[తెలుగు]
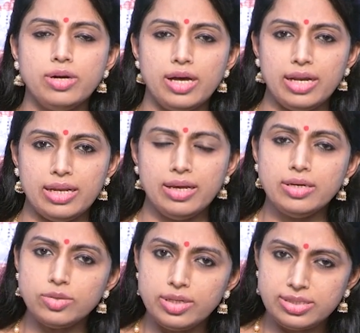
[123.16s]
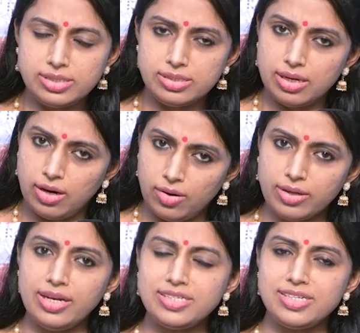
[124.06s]
ఉండాలి సో ఈ
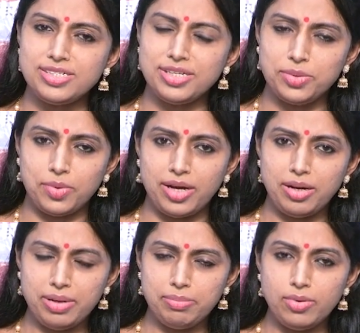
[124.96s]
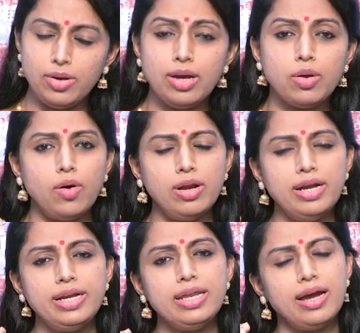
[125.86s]
ఆర్గనైజేషన్ ద్వారా మేము
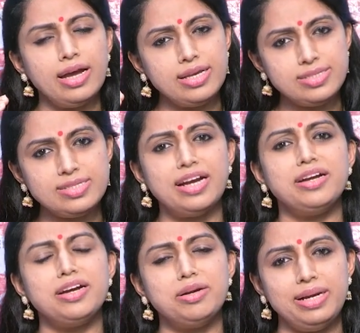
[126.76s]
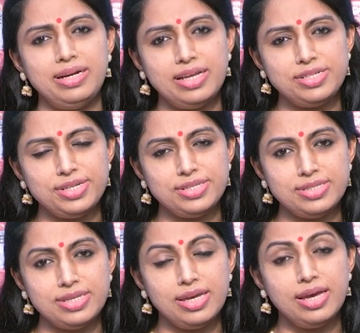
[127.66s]
క్వాలిటీని హయ్యెస్ట్ స్టాండర్డ్ మెయింటైన్
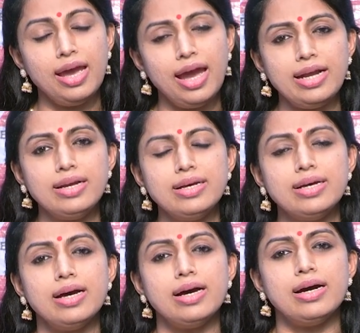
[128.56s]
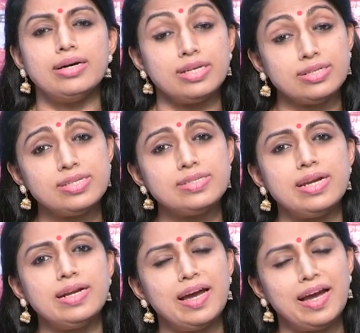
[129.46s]
చేసి అండ్ సక్సెస్
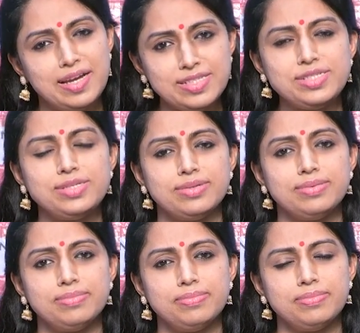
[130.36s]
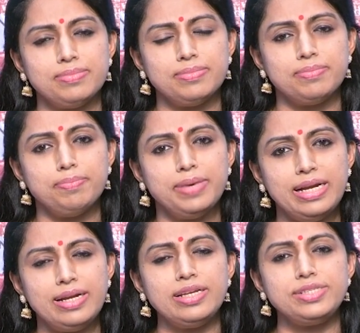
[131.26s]
రేట్ హయ్యెస్ట్
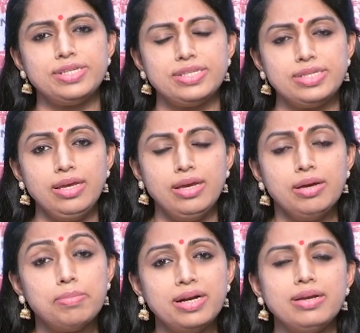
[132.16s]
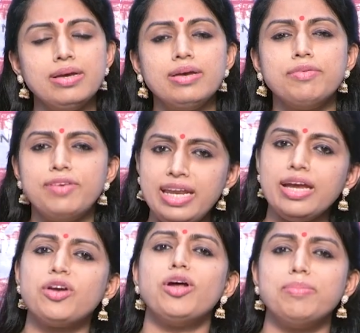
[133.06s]
మెయింటైన్ చేసి బట్ వెరీ
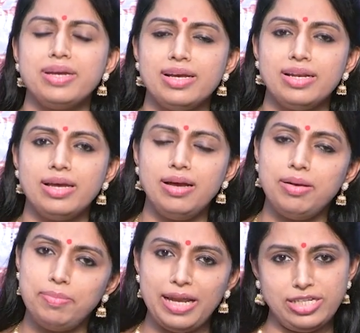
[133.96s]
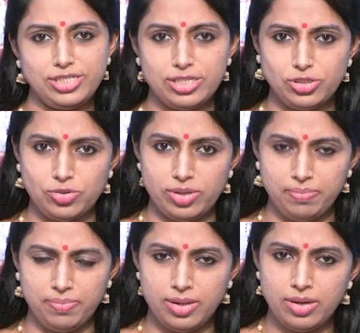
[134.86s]
ఎకనామికల్గా ప్లాన్ చేస్తున్నాం
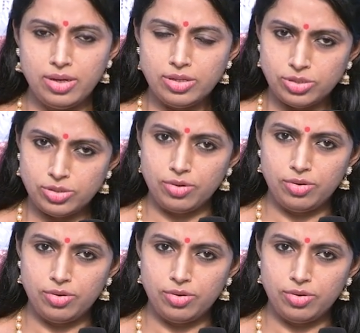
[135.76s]
సో